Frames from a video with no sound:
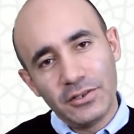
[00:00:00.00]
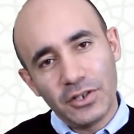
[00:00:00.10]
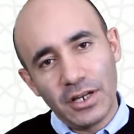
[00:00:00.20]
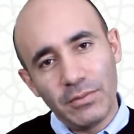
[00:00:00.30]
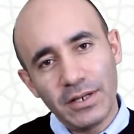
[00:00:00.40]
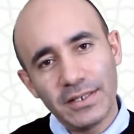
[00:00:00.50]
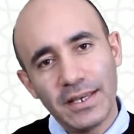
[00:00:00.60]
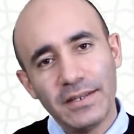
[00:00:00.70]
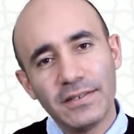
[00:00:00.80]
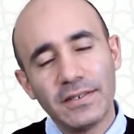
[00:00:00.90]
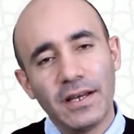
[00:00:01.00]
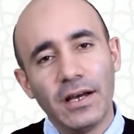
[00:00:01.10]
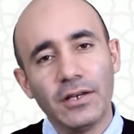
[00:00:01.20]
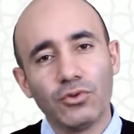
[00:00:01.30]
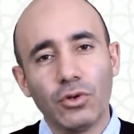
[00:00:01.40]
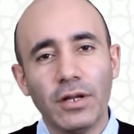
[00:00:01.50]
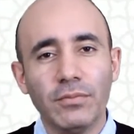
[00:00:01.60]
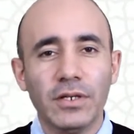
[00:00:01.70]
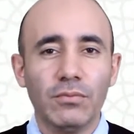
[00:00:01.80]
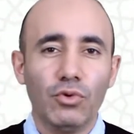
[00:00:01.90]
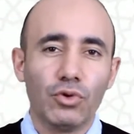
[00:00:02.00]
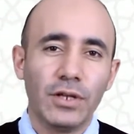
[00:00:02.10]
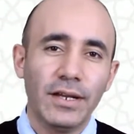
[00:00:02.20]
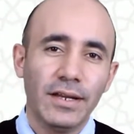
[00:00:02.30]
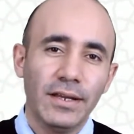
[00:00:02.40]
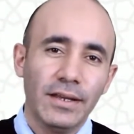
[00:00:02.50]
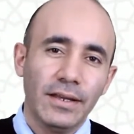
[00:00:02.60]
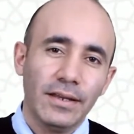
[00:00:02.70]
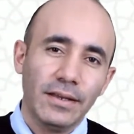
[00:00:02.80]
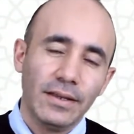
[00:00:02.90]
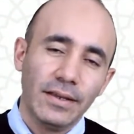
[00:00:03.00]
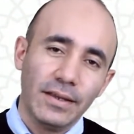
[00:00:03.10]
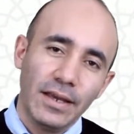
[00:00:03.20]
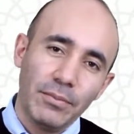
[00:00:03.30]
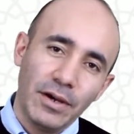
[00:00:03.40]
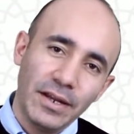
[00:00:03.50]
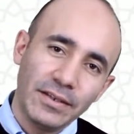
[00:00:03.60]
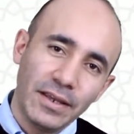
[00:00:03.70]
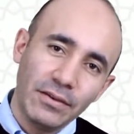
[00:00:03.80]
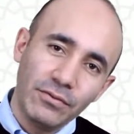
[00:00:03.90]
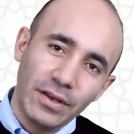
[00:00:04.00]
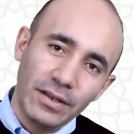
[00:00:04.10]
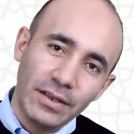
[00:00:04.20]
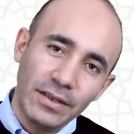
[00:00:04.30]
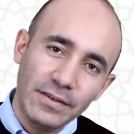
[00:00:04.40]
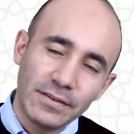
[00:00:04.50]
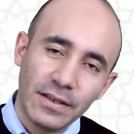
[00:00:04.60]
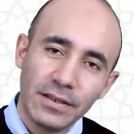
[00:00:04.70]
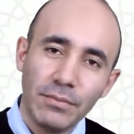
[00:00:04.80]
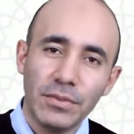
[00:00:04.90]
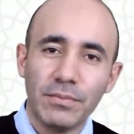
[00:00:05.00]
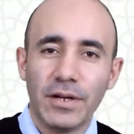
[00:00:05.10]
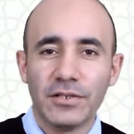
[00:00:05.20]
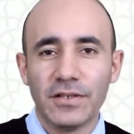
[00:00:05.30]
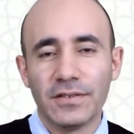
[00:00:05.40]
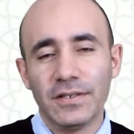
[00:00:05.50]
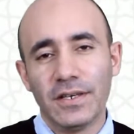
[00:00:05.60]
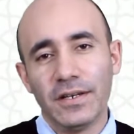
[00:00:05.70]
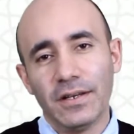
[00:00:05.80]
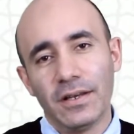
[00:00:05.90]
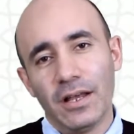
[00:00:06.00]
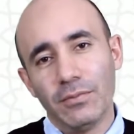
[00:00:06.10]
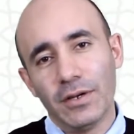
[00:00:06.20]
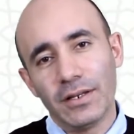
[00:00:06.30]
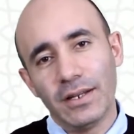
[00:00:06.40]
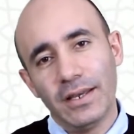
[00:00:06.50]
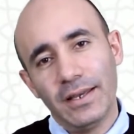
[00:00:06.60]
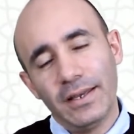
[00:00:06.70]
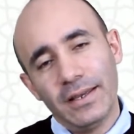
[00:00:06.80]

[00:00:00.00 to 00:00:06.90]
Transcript: Cenab-ı Hak kendisine ait olan bir mülkten e, emaneten verdiği insandan bir parçasını geri almakla